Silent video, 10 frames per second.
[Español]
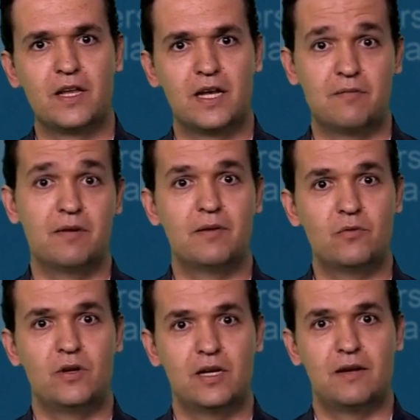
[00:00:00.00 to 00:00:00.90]
Las,
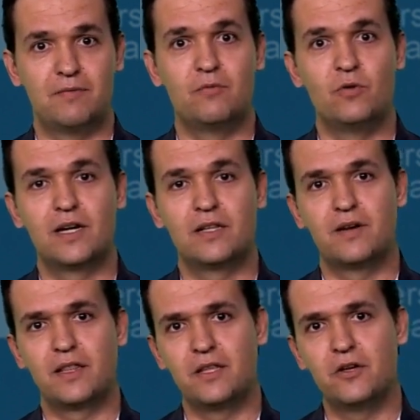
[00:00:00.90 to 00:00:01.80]
válvulas de
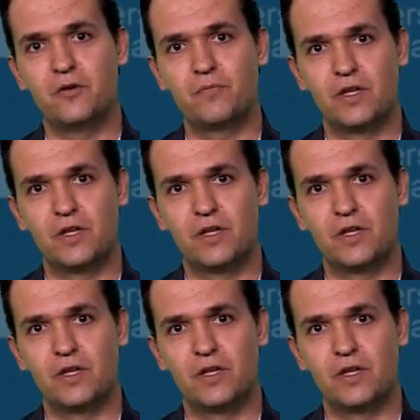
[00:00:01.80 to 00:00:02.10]
vacío